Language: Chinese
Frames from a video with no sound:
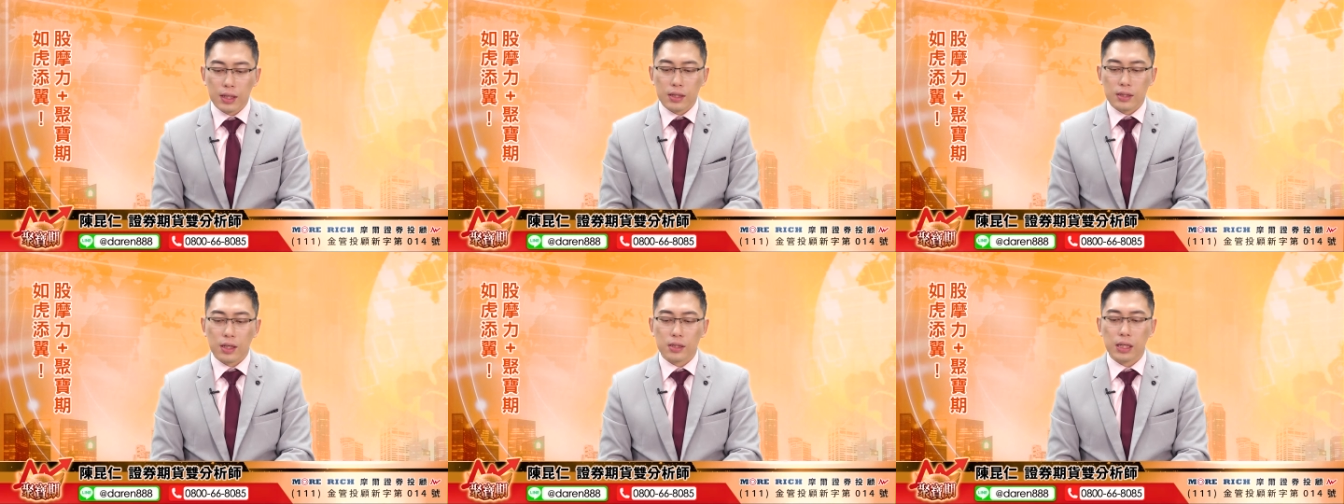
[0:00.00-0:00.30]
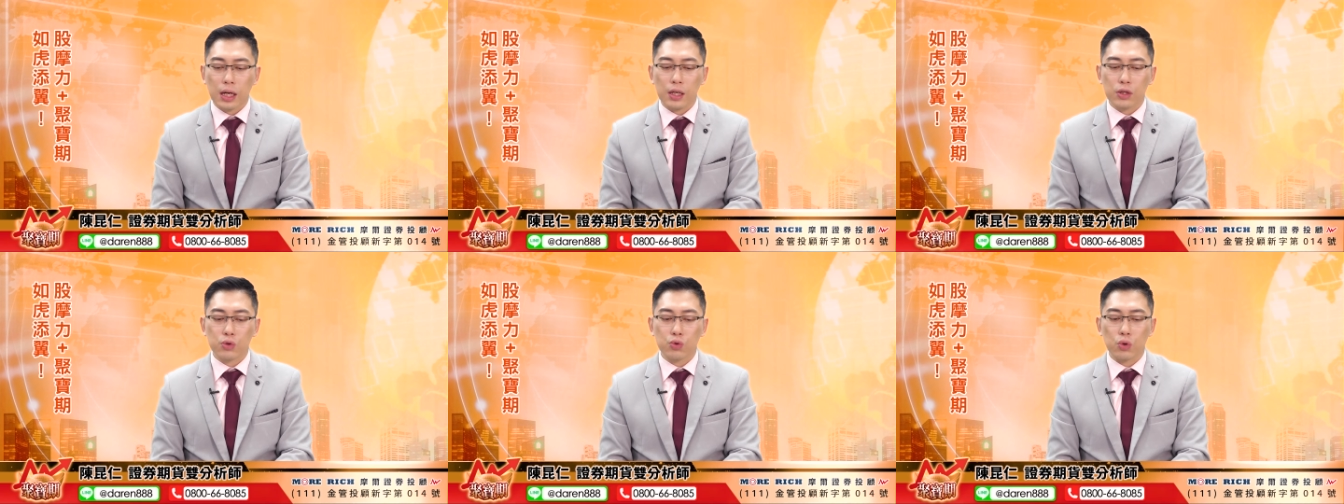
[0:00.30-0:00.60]
那
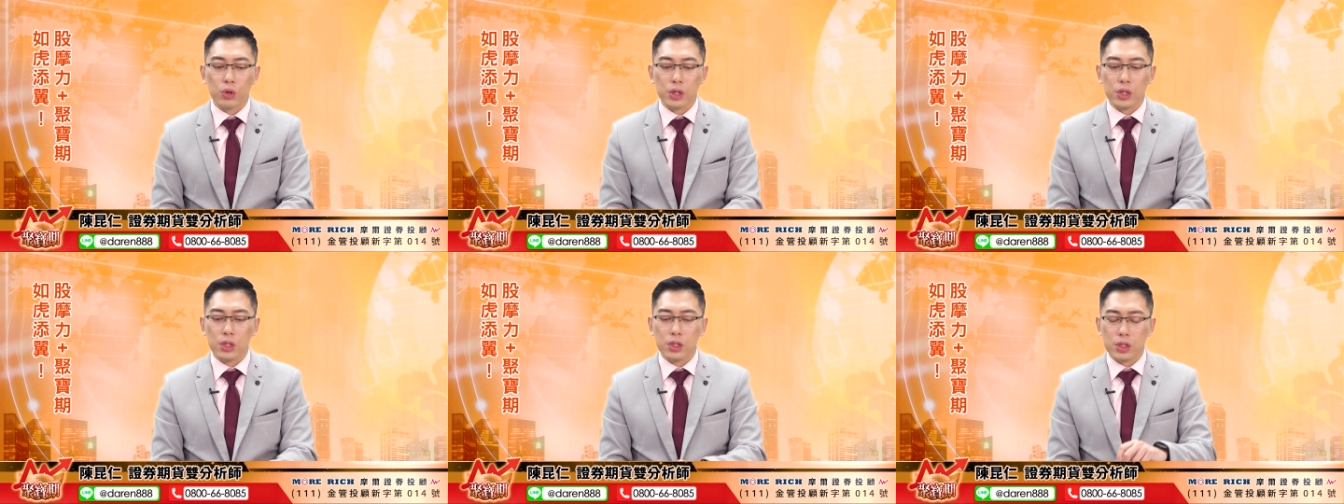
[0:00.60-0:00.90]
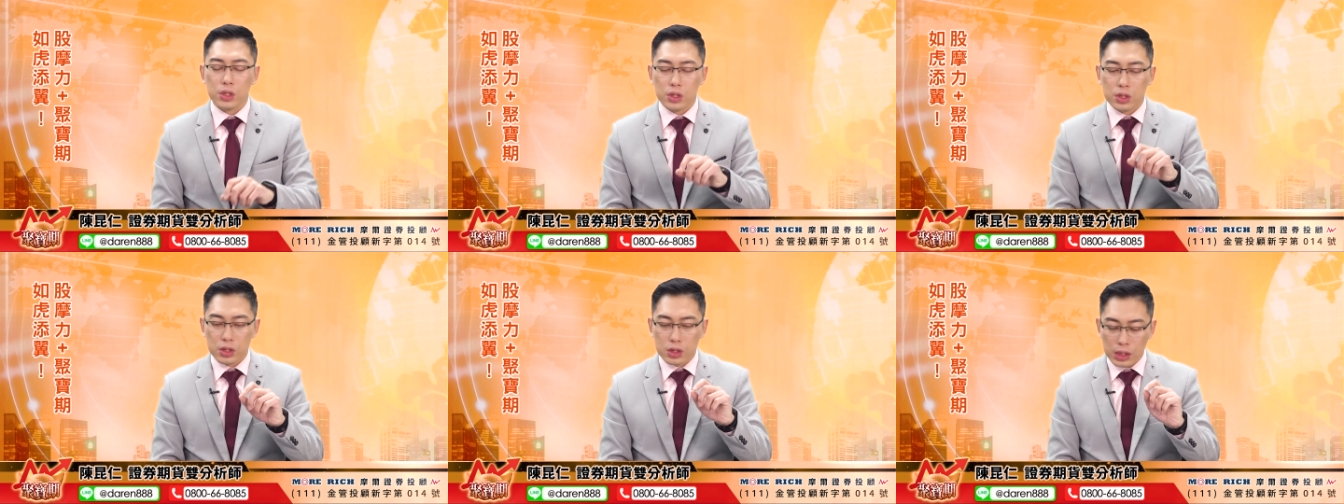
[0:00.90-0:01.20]
当然，如果
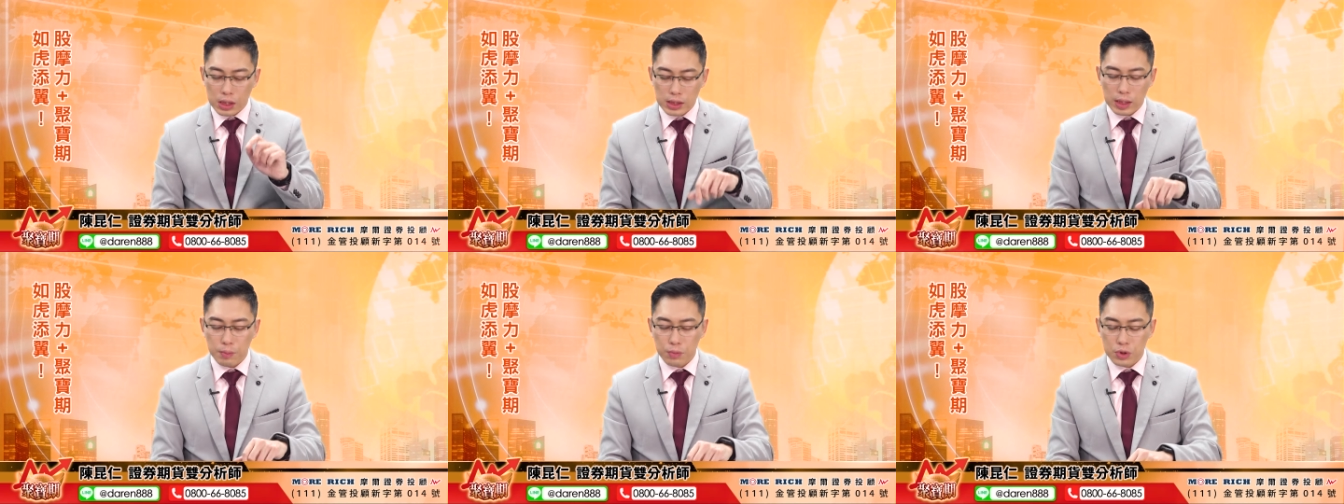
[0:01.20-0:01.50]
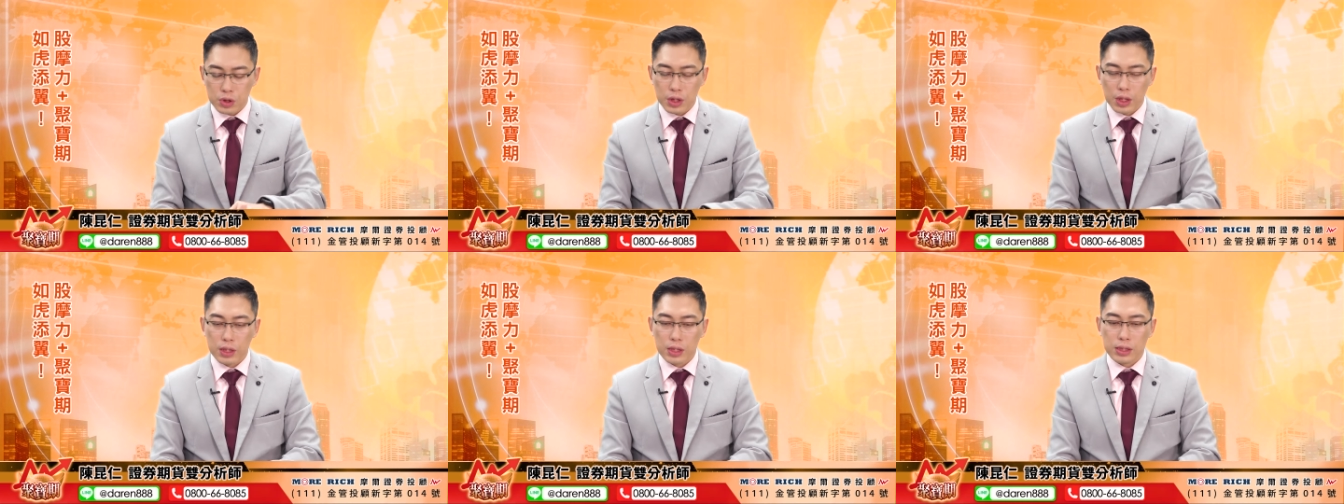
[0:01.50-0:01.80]
以现在目
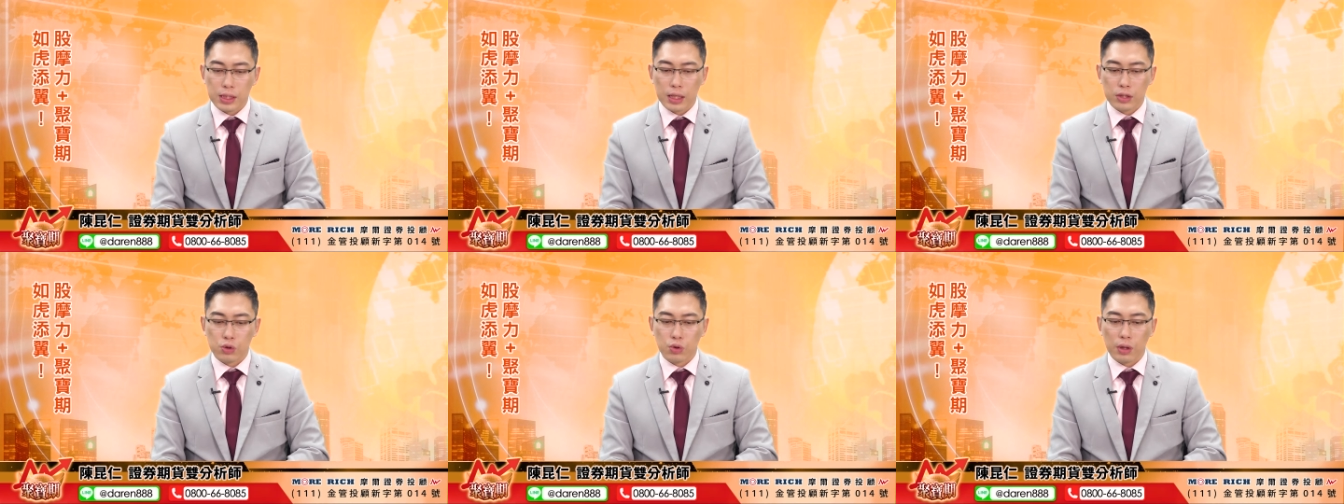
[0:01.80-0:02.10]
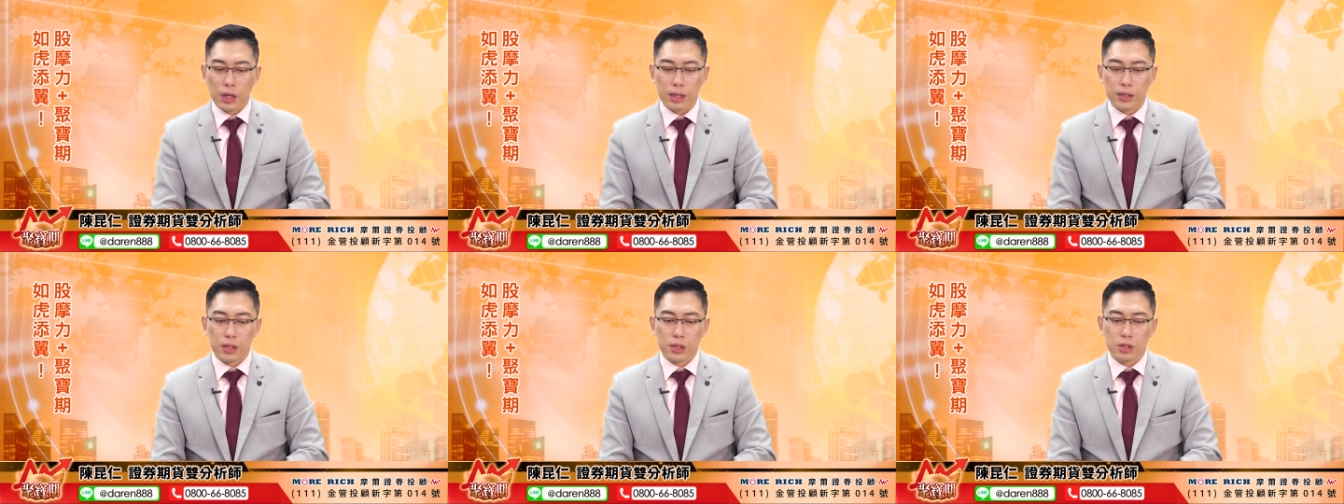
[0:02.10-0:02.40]
前你在收
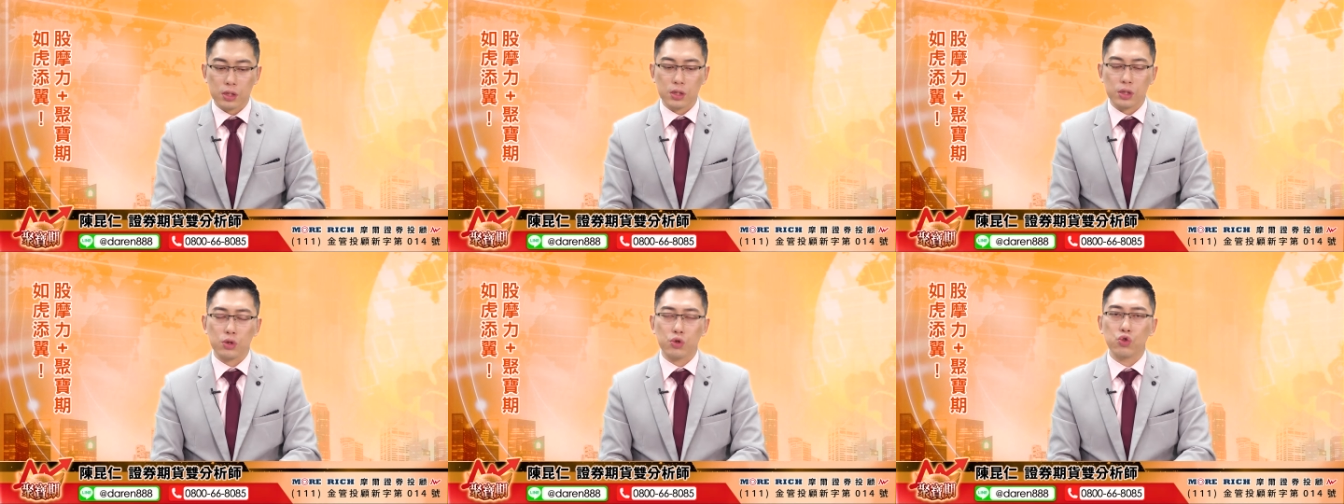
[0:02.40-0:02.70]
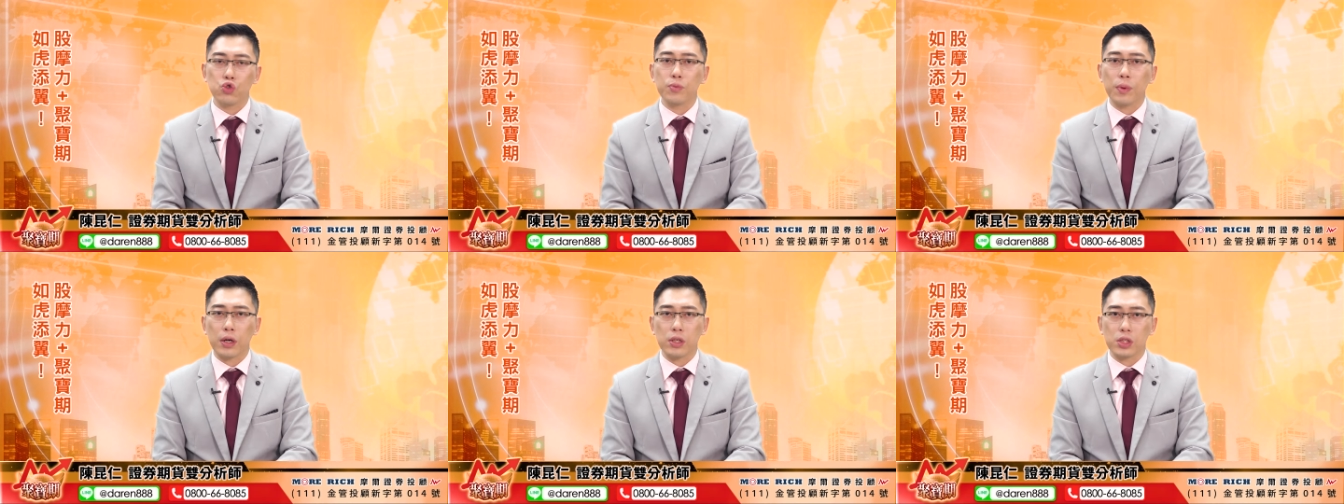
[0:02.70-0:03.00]
看的是
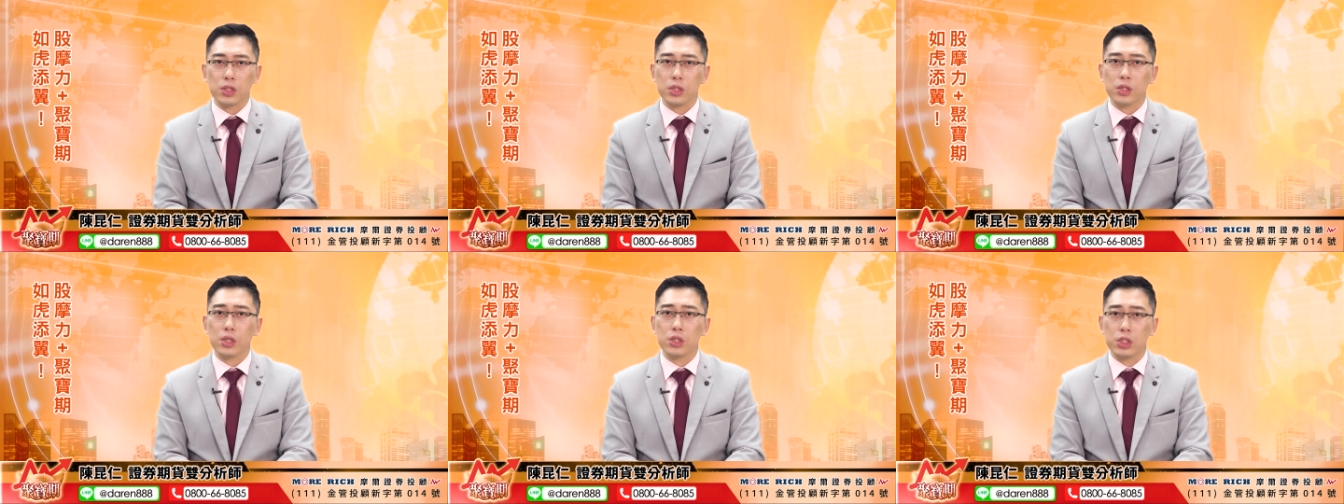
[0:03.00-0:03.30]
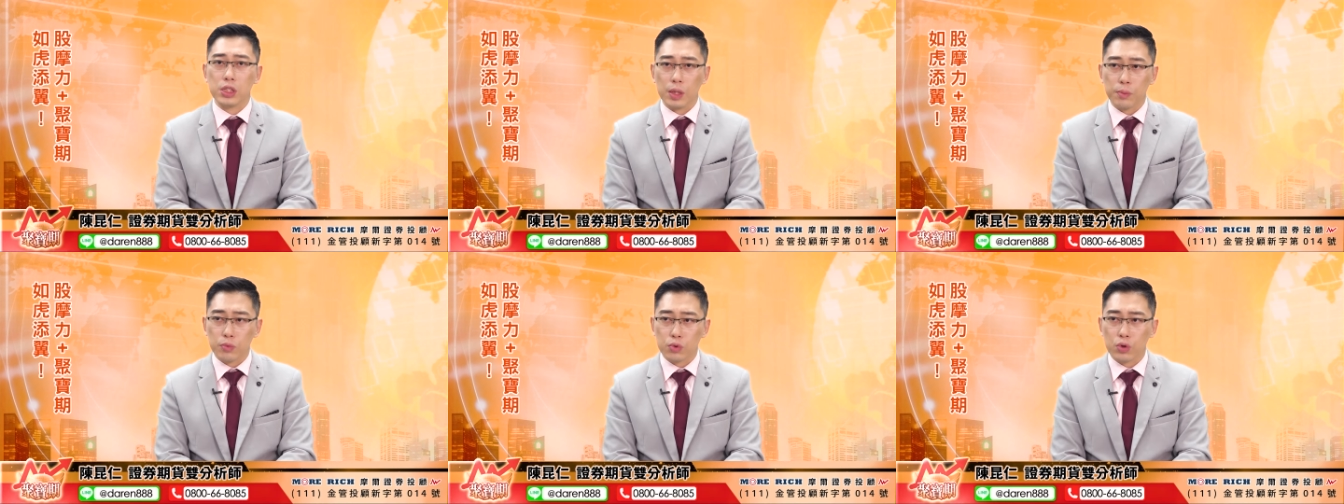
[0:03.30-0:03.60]
聚宝期的
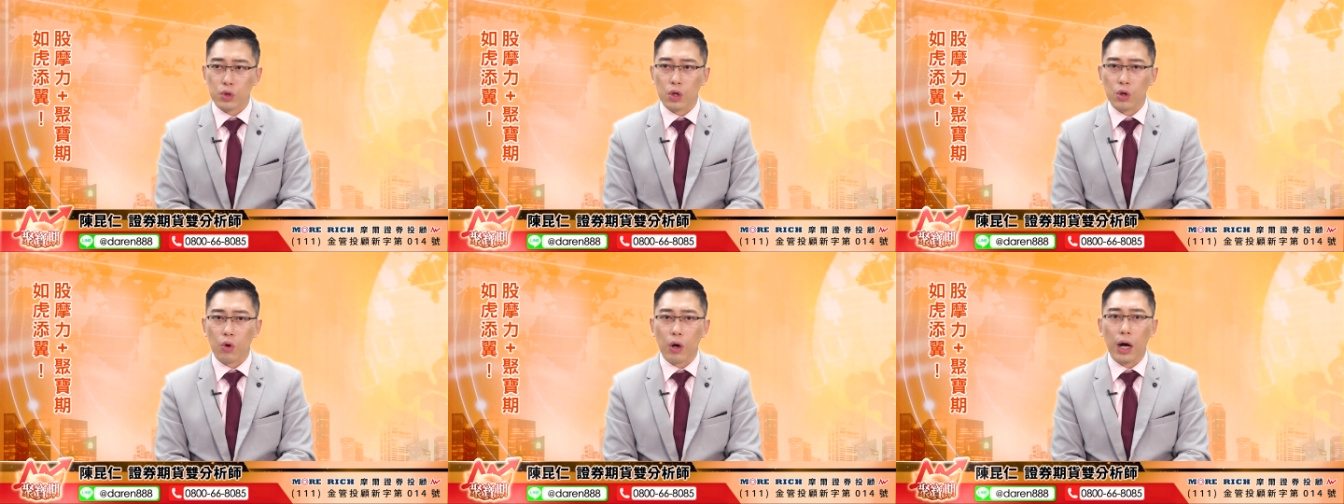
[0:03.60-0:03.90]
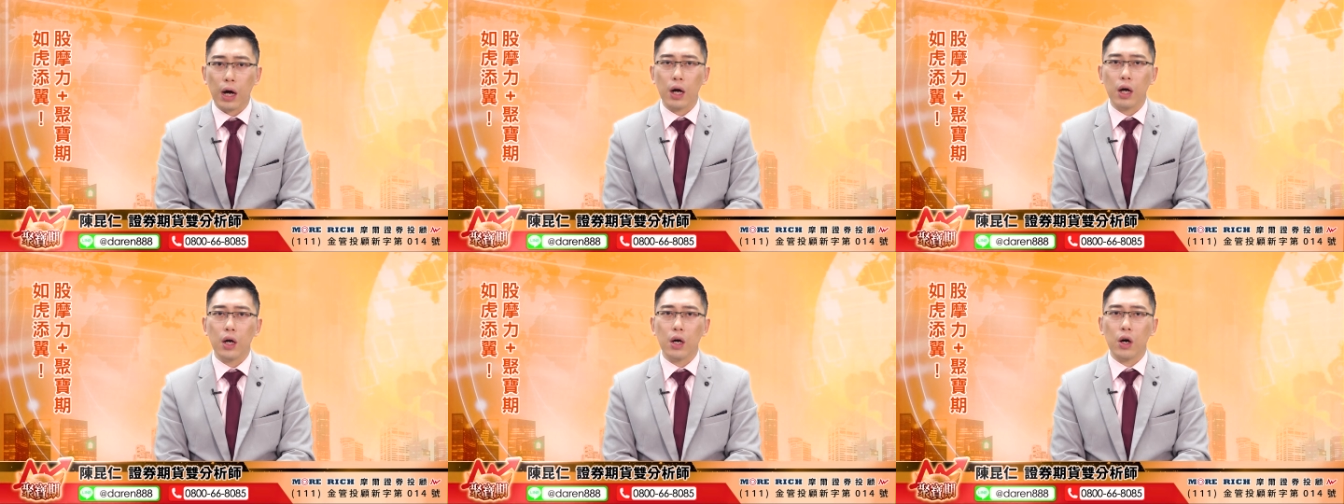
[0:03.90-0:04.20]
节目的
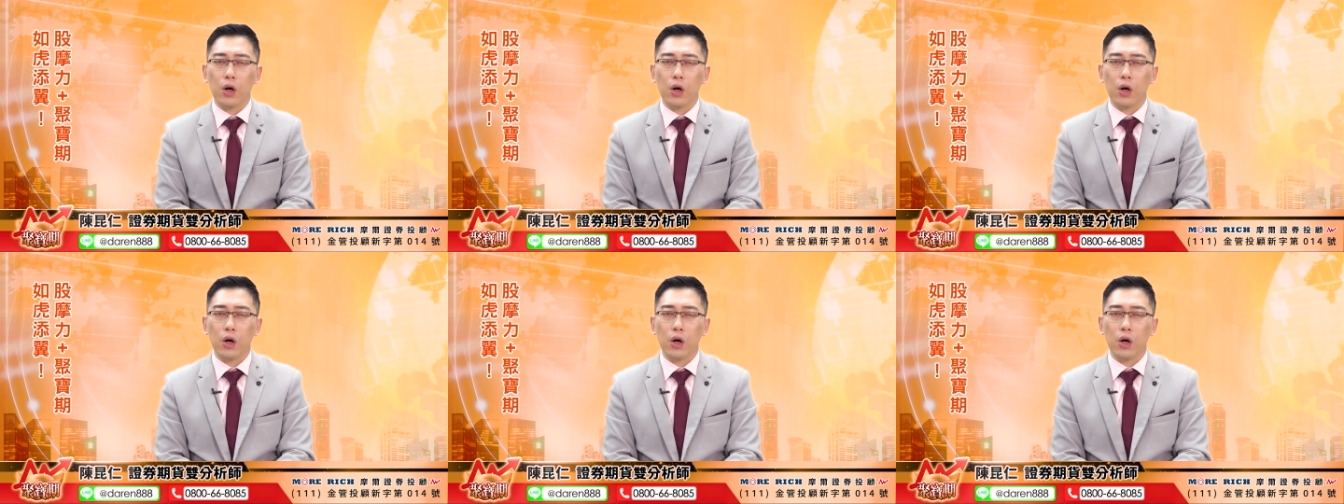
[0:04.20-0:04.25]
话，